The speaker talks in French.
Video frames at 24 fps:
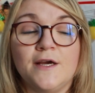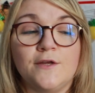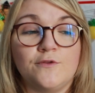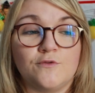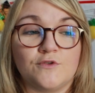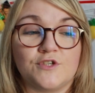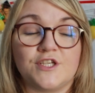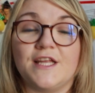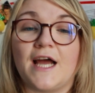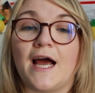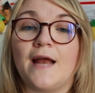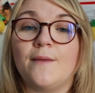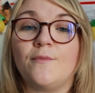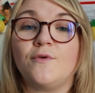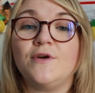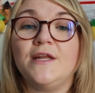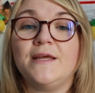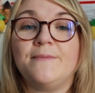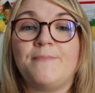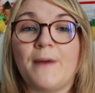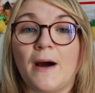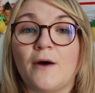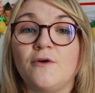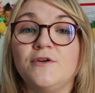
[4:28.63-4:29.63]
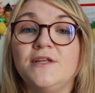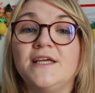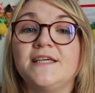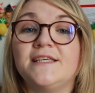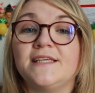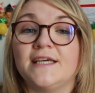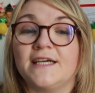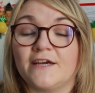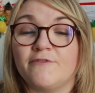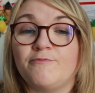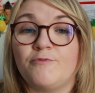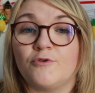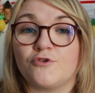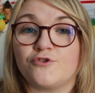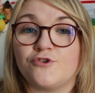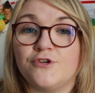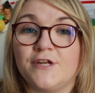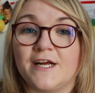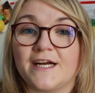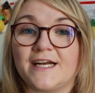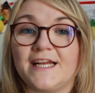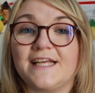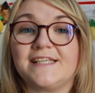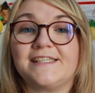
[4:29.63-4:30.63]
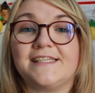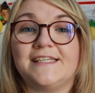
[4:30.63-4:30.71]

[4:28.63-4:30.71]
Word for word: Donc généralement les paroliers qui écrivent pour Julien Clerc,